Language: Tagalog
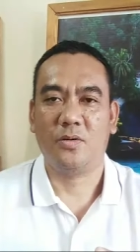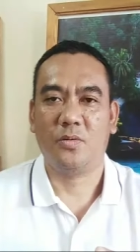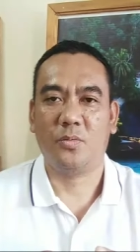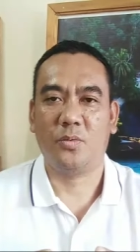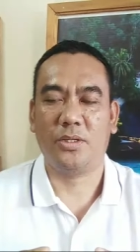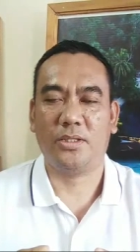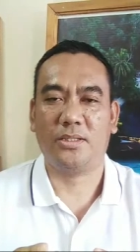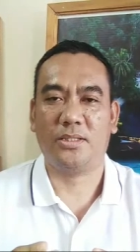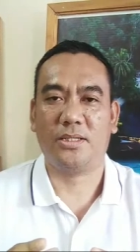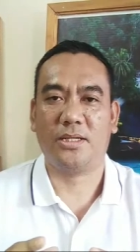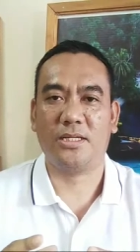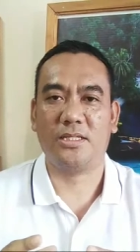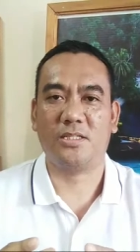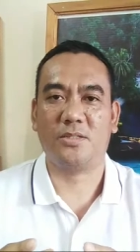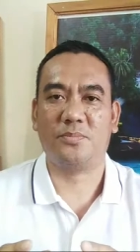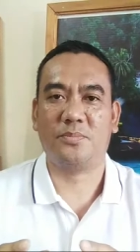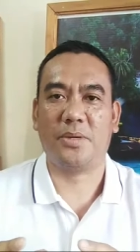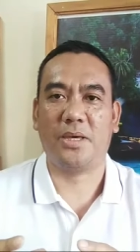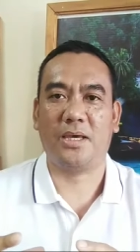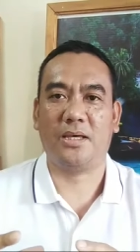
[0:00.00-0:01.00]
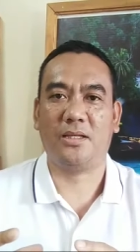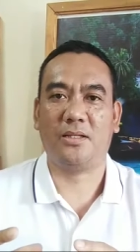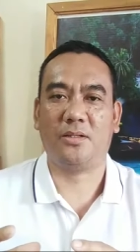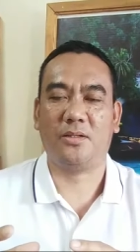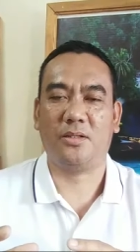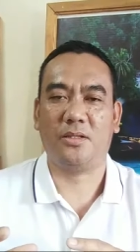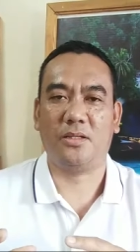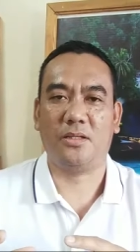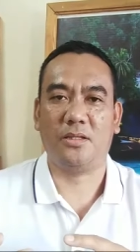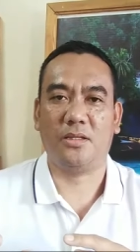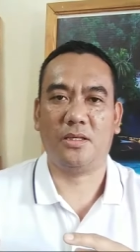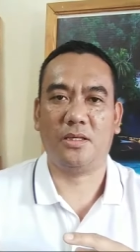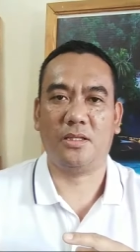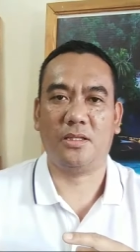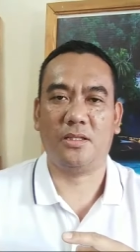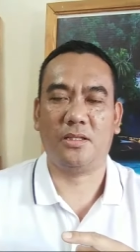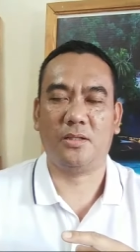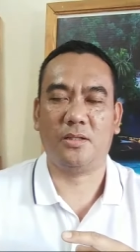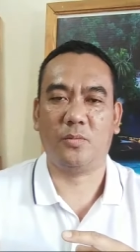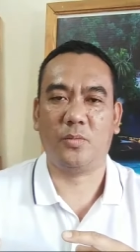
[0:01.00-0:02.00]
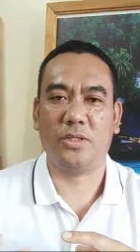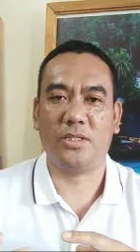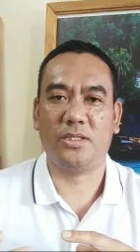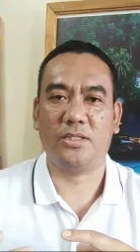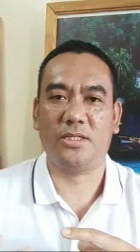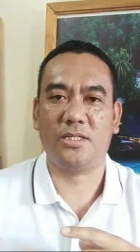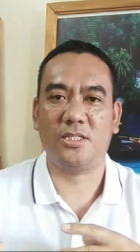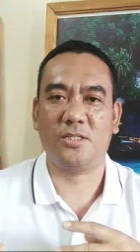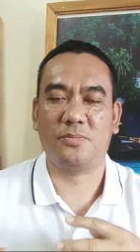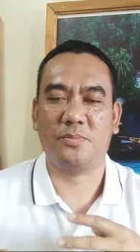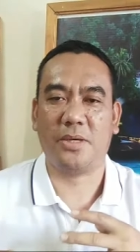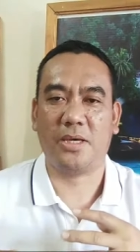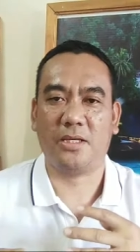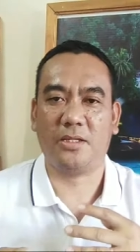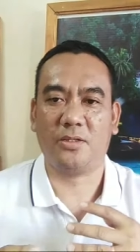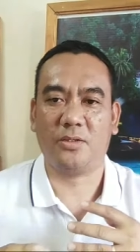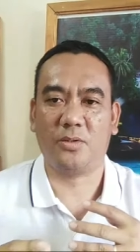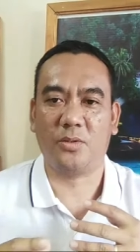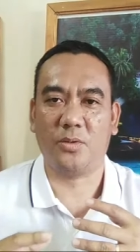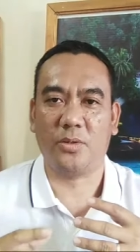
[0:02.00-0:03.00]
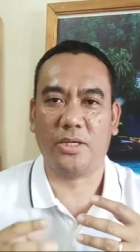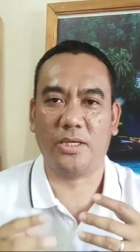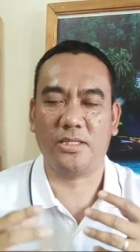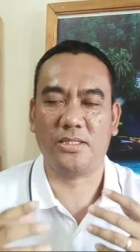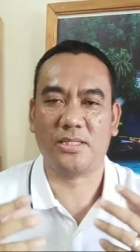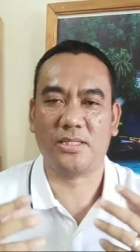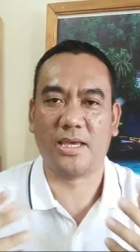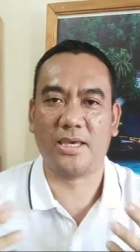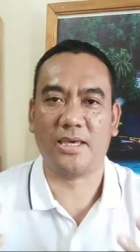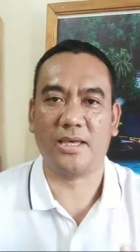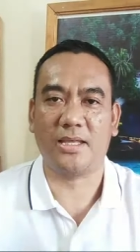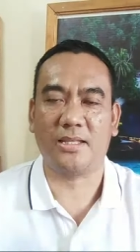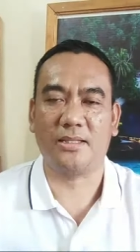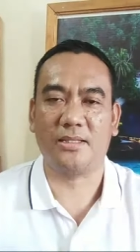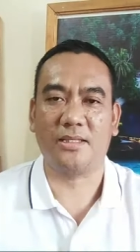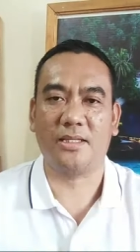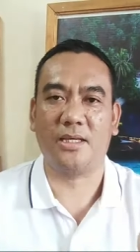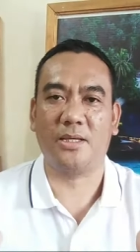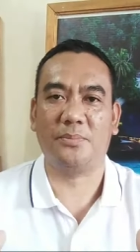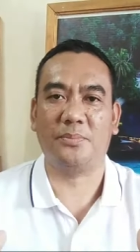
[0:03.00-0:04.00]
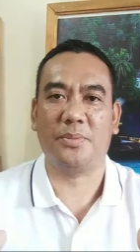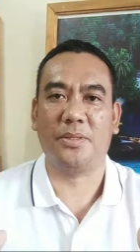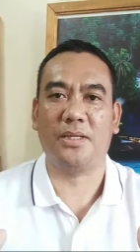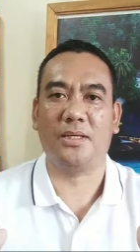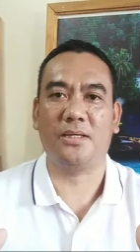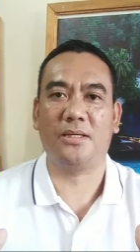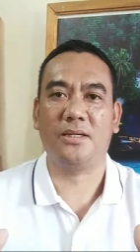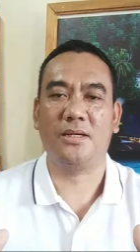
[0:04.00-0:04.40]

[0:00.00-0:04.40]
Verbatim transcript: with respect in with respect to a scientific